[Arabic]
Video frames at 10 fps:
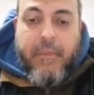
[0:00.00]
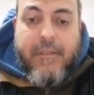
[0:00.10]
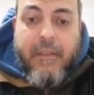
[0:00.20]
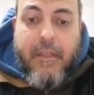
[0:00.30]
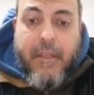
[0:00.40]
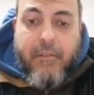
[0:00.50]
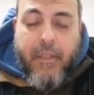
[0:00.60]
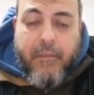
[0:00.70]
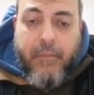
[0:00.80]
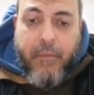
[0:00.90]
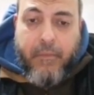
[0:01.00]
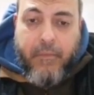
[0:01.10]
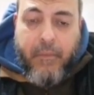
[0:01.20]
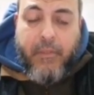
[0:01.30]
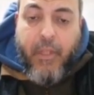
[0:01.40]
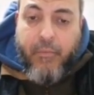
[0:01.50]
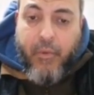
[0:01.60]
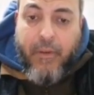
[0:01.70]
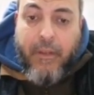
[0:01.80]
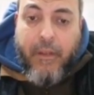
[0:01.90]
بإذن الله تضمن
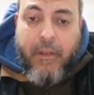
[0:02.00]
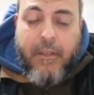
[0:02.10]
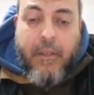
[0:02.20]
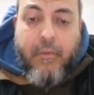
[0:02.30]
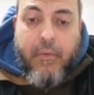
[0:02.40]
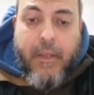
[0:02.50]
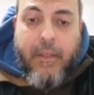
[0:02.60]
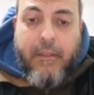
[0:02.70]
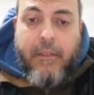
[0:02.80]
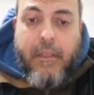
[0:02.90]
والضامن والله أن يكون